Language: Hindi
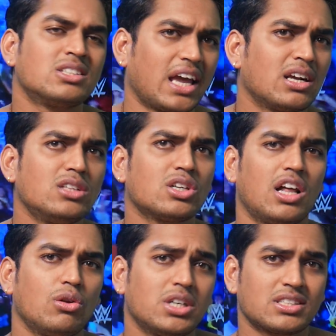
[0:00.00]
साइकिल
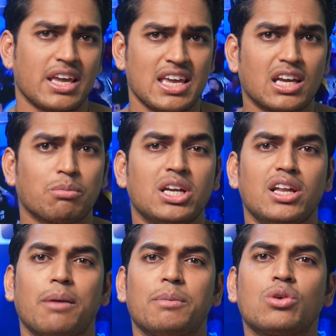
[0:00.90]
चला लो जैसे एक
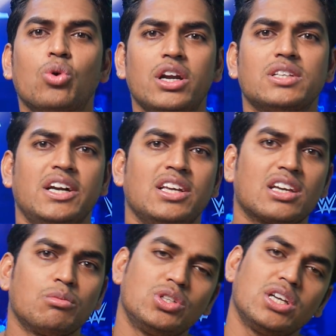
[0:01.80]
महीने आपने गोल डिसाइड किया
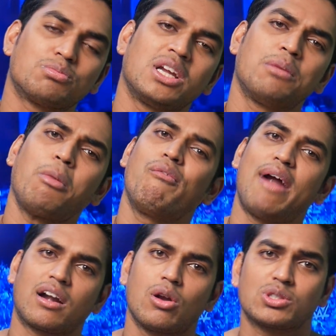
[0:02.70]
कि मुझे इस महीने में
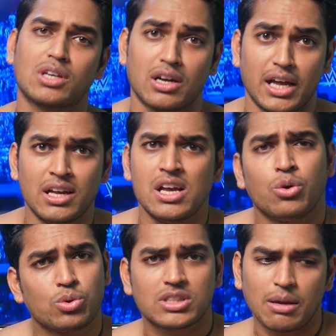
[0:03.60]
फैट लॉस करना है
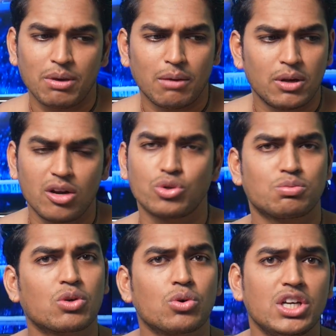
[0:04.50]
उस टाइम पे आप ले लो
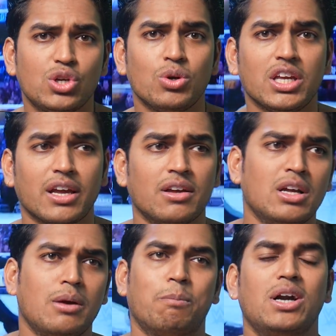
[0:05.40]
उसमें कोई इश्यू नहीं है
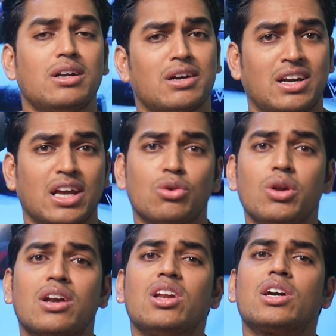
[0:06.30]
बट
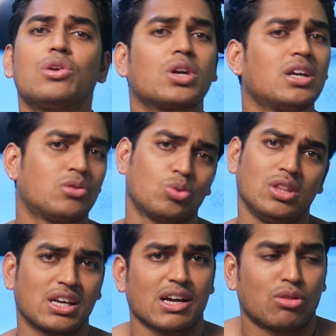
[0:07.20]
रेगुलरली करोगे तो
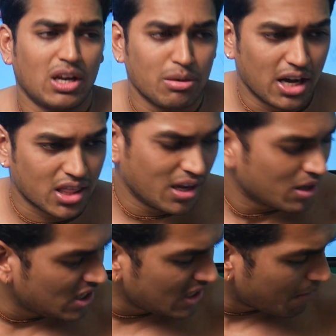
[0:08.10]
दिक्कत वाली बात
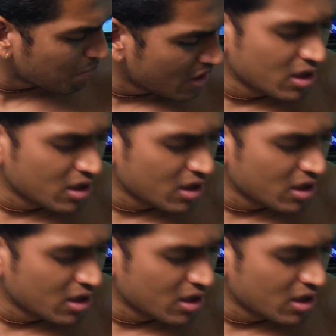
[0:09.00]
है ठीक है